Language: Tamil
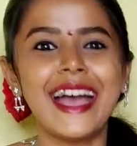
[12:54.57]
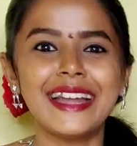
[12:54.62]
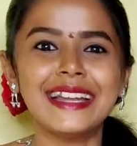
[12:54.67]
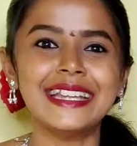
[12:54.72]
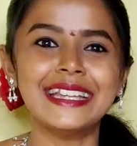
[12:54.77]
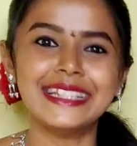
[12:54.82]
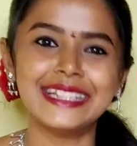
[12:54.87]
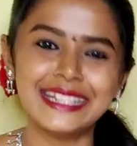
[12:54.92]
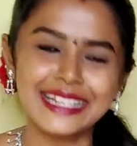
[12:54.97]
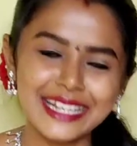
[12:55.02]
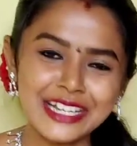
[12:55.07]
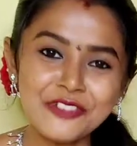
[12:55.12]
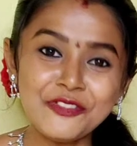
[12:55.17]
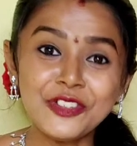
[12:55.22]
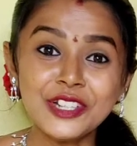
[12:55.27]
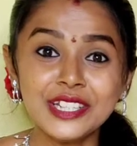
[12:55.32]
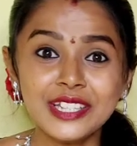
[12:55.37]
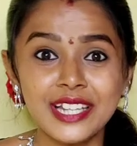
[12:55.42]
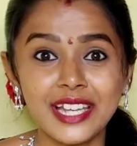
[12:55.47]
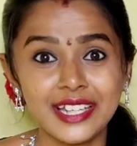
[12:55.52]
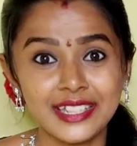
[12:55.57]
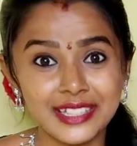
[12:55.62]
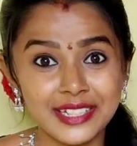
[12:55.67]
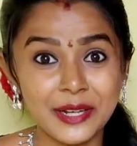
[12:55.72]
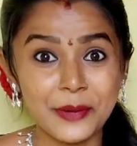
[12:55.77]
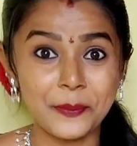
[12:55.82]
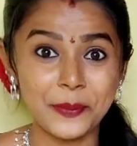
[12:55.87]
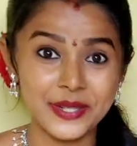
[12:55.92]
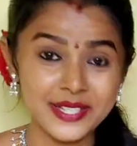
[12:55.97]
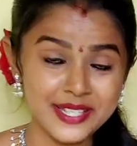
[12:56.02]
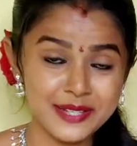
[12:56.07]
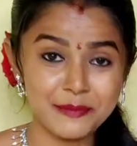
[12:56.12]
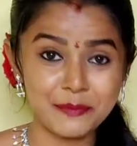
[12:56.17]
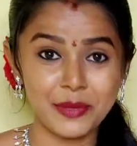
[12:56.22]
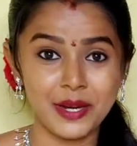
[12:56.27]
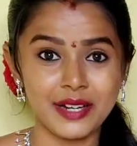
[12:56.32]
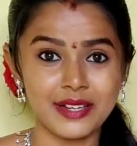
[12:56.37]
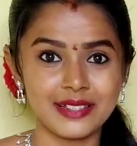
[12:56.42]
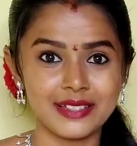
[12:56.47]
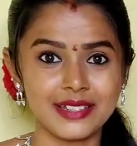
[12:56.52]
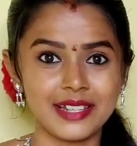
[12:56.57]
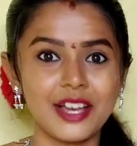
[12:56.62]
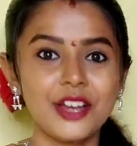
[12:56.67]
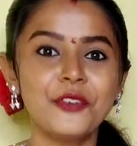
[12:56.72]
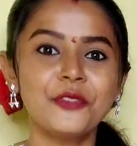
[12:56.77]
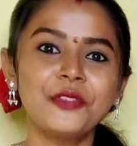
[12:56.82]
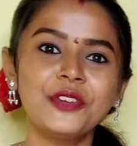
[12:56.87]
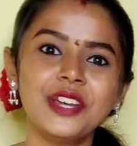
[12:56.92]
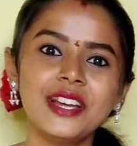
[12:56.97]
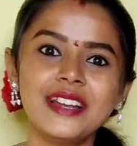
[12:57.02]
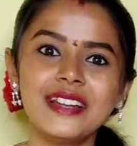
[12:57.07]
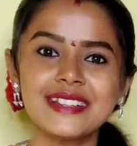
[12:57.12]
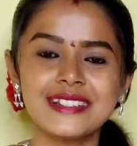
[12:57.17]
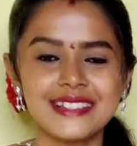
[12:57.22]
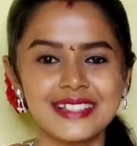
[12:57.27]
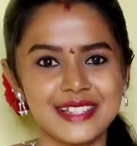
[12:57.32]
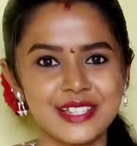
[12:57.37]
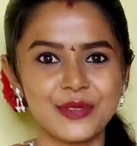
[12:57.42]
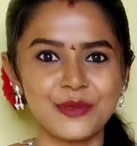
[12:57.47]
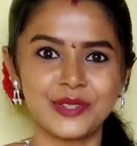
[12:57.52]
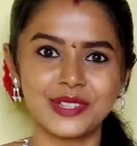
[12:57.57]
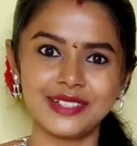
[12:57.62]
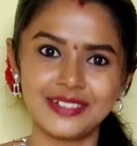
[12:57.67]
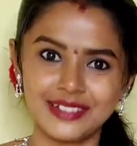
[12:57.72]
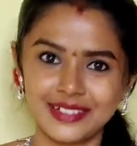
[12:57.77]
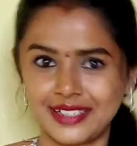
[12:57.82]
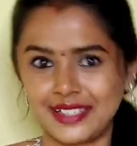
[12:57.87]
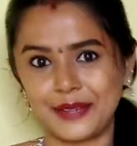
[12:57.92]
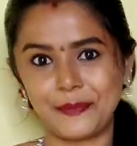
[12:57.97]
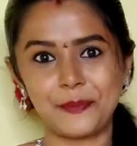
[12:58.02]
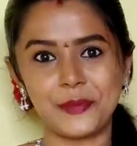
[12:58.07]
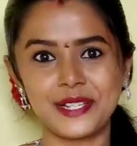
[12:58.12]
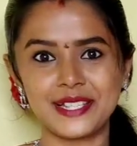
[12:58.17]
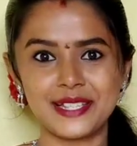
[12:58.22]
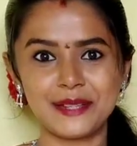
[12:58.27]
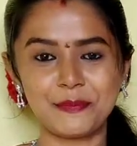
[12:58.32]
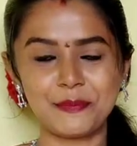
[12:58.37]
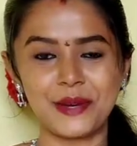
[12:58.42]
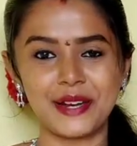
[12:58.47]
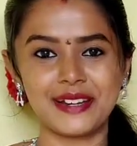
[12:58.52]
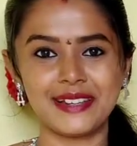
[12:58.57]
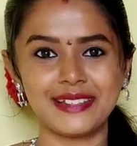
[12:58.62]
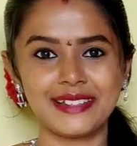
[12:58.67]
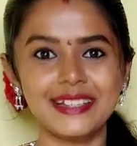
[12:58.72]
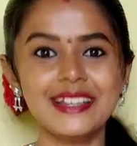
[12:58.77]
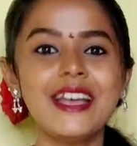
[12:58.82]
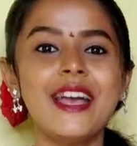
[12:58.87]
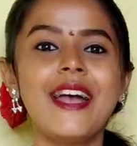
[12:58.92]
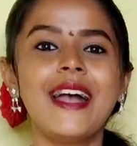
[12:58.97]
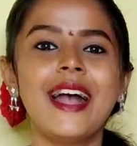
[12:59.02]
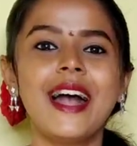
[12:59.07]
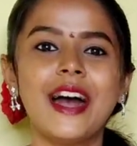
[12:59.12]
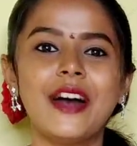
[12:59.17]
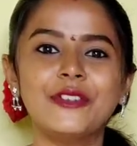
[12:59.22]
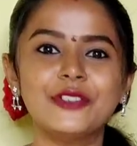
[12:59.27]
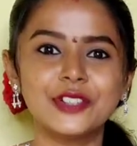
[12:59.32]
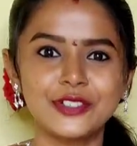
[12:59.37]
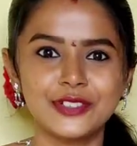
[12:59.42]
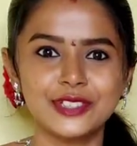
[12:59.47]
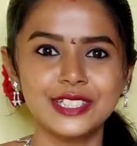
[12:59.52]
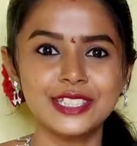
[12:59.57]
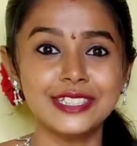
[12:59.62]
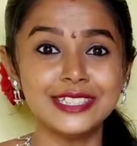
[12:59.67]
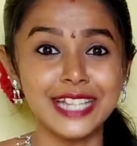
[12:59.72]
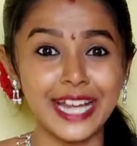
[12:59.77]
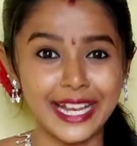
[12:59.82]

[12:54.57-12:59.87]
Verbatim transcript: அண்ட் இந்த ரெட் வந்து எதை ரெப்ரசென்ட் பண்ணுதுன்னா ஃபியர்லெஸ்னஸ் வந்து ரெப்ரசென்ட் பண்ணுது அவங்க வந்து